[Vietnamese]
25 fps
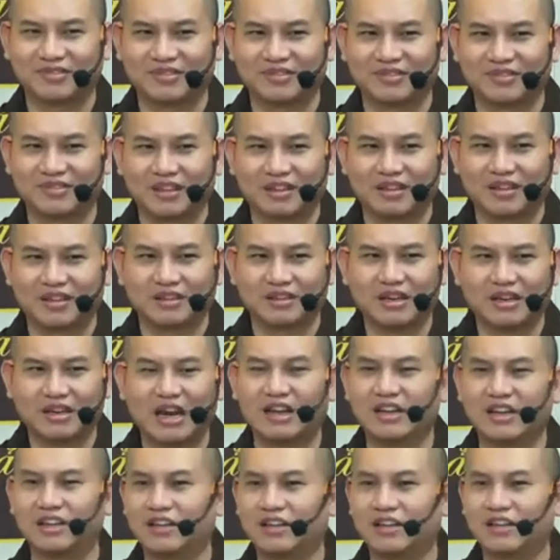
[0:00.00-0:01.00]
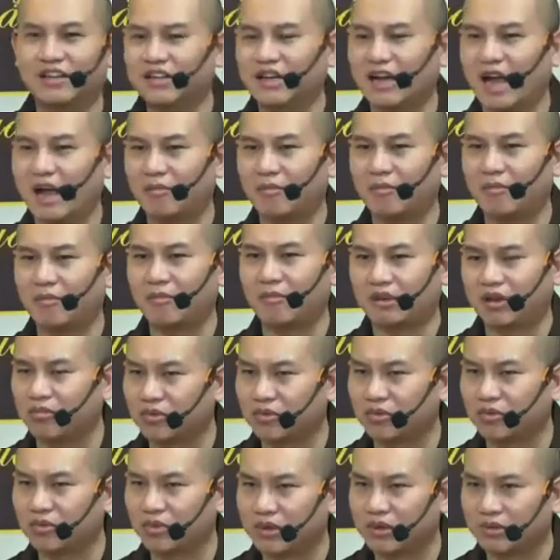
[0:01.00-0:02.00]
nên để ý những ca mà không đủ niềm
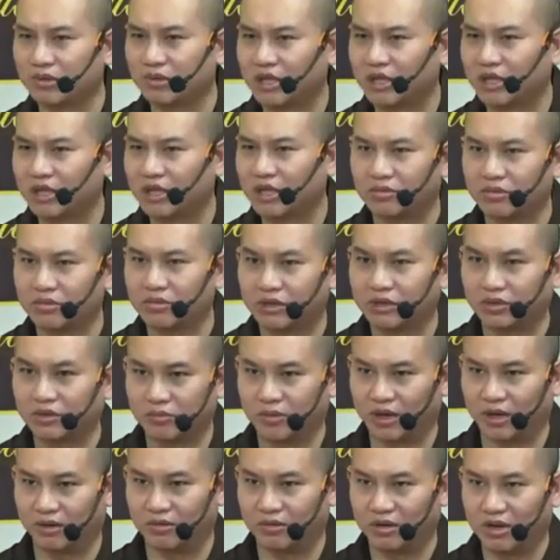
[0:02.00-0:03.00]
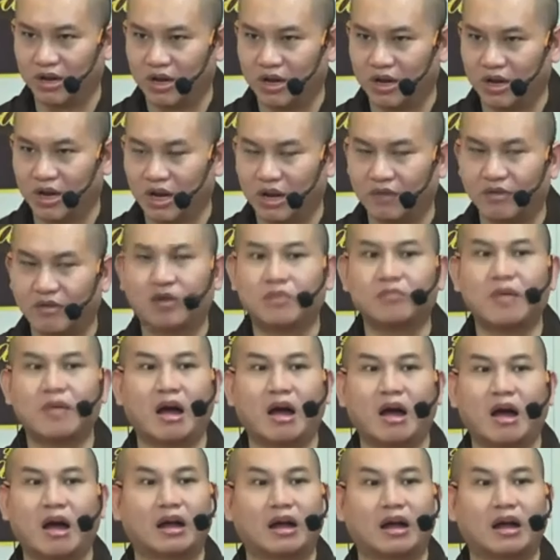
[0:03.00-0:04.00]
tin không đưa lên zoom đâu là vì con bảo là
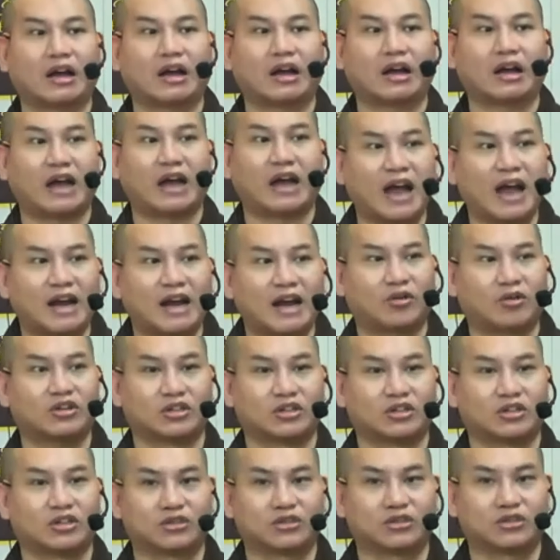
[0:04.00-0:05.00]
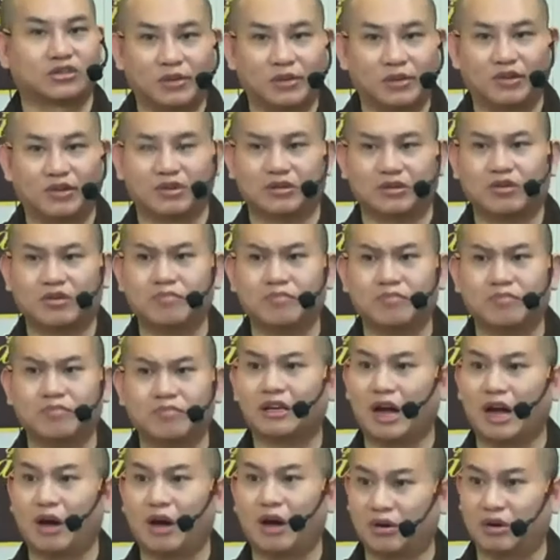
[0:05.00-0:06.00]
ca này con chỉ giúp thôi con biết từ đầu rồi mà
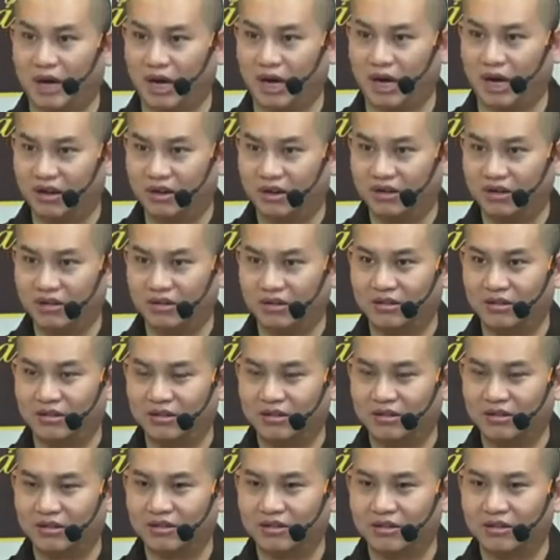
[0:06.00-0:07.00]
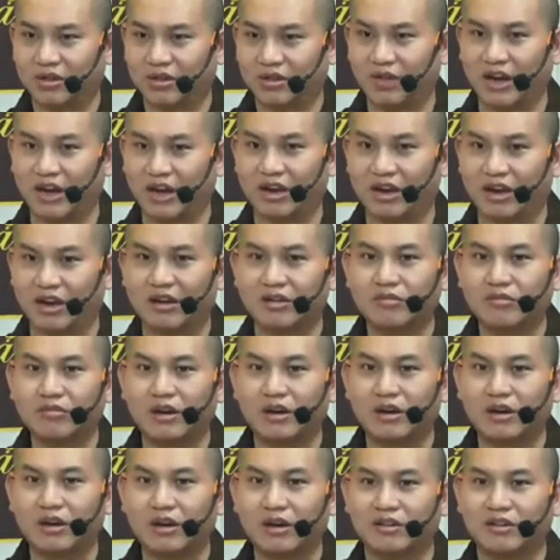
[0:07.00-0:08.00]
không phải là lúc lúc
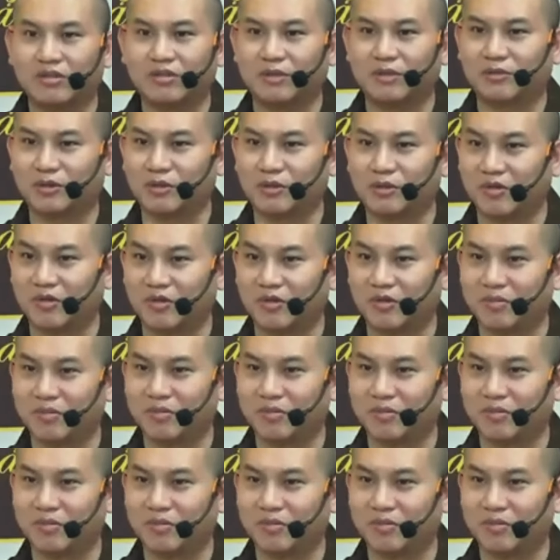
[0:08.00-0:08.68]
lâm chung con biết đâu